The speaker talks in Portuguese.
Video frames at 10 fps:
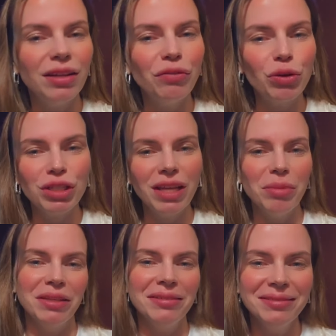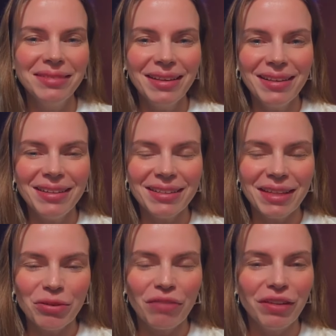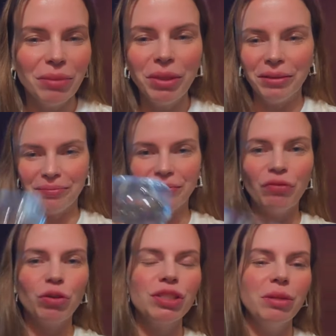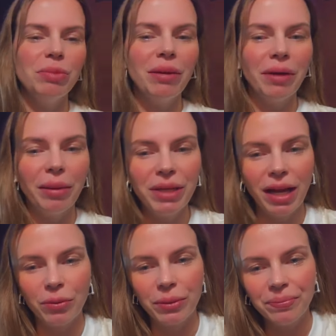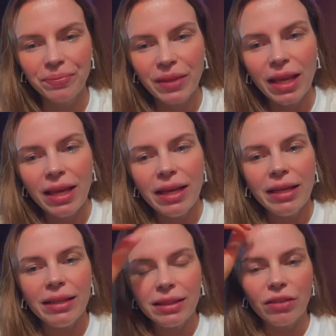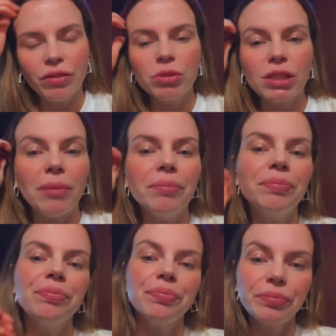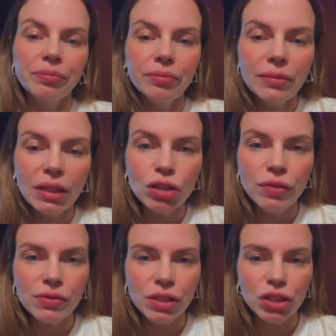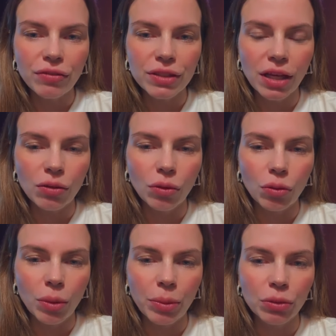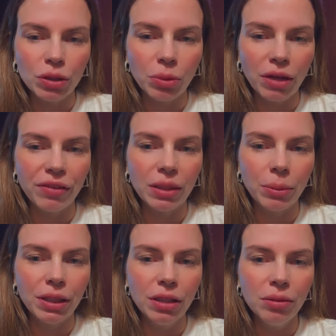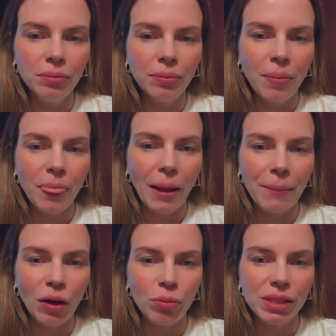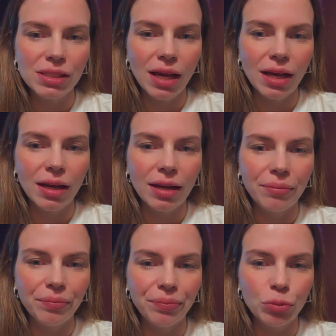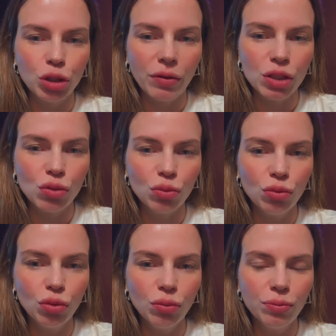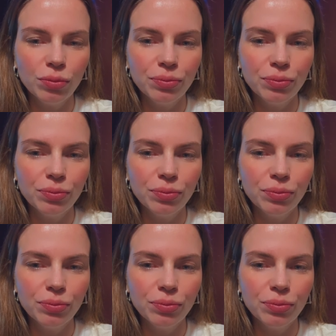Não vou conseguir abrir. Que tem no café da manhã. Não vou conseguir abrir, abrir água. Então vamos lá. Deixa eu ver se vocês já fizeram alguma pergunta pro café da manhã, para começar a puxar o assunto.